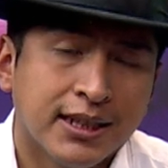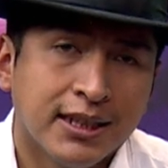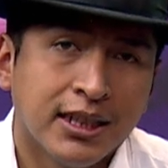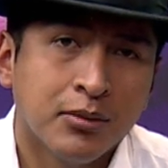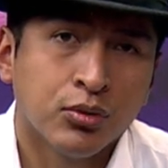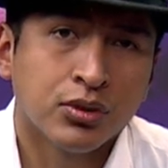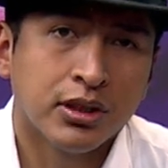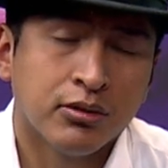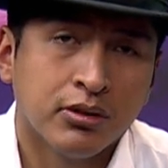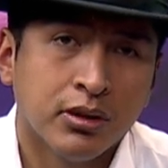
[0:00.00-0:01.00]
que tenemos
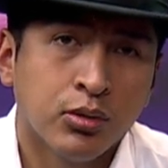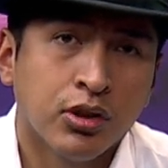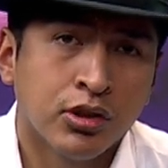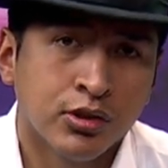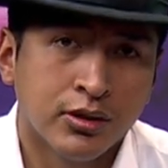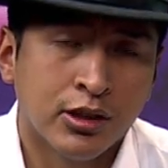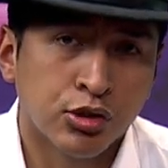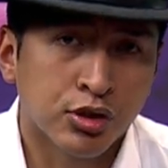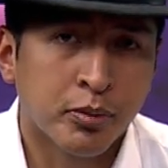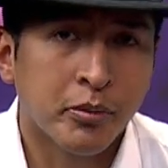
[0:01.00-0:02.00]
en uno de
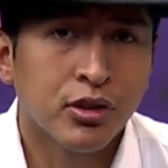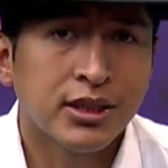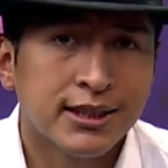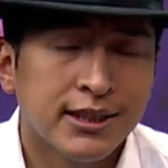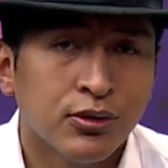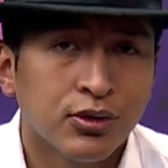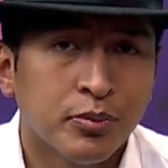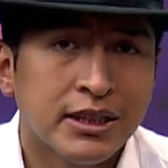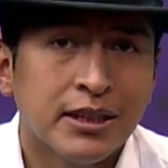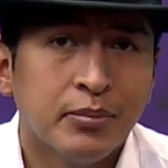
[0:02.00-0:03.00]
nuestros primeros destinos
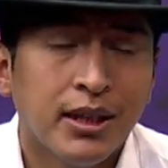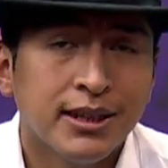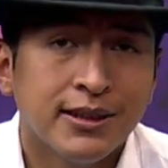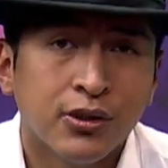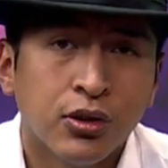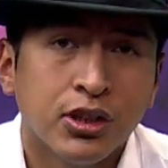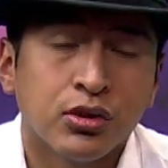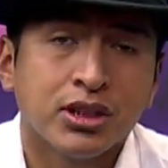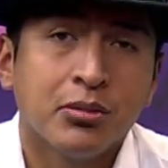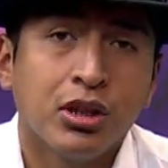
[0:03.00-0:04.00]
principales
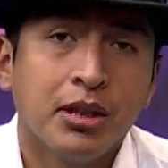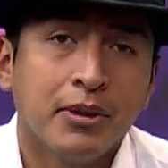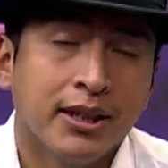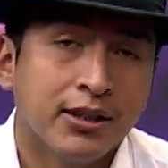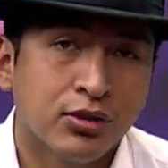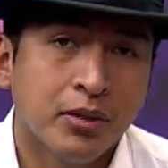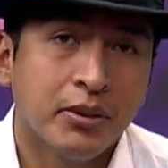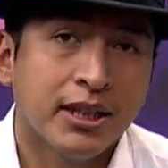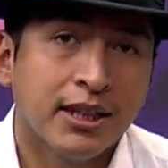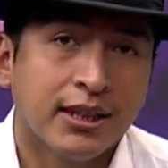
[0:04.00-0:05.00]
icónicos de Bolivia y de
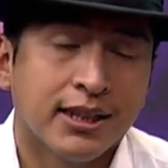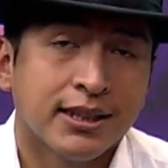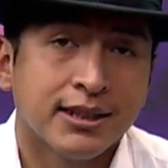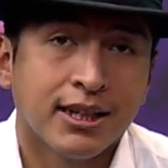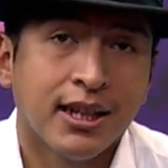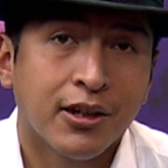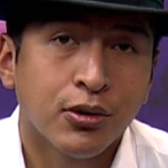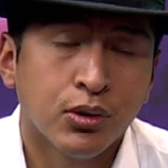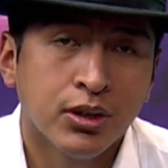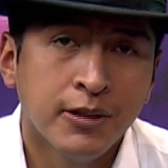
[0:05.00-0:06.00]
Sudamérica, que es el Salar de
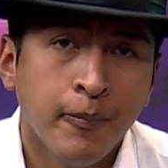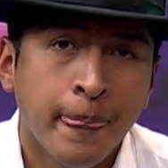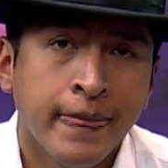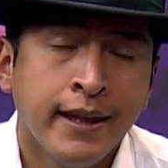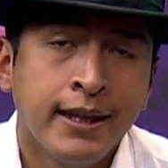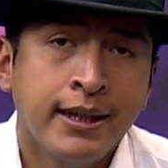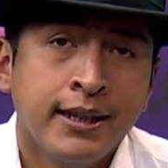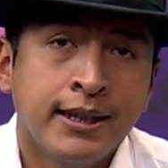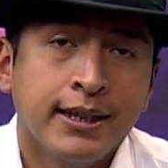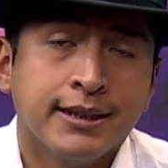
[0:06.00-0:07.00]
Uyuni.
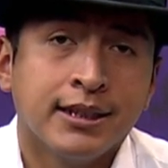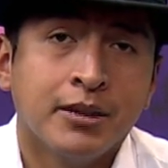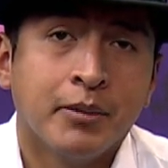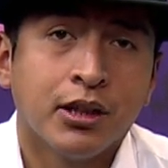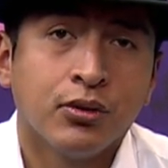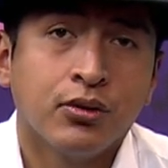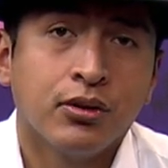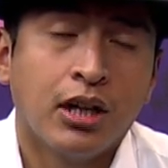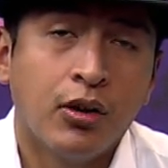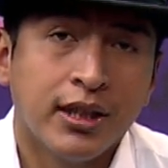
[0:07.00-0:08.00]
Eh, sin
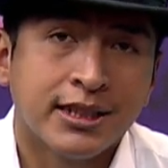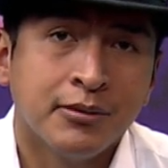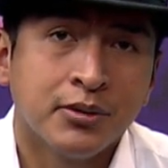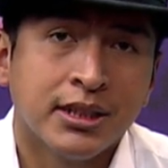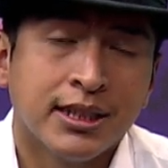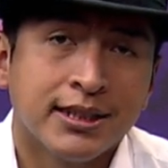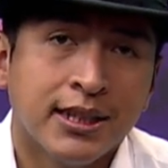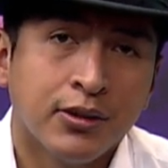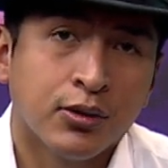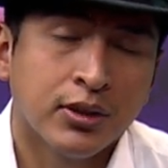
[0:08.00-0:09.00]
embargo, ahora estamos
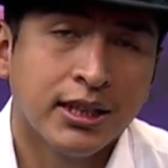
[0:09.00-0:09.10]
ingresando con el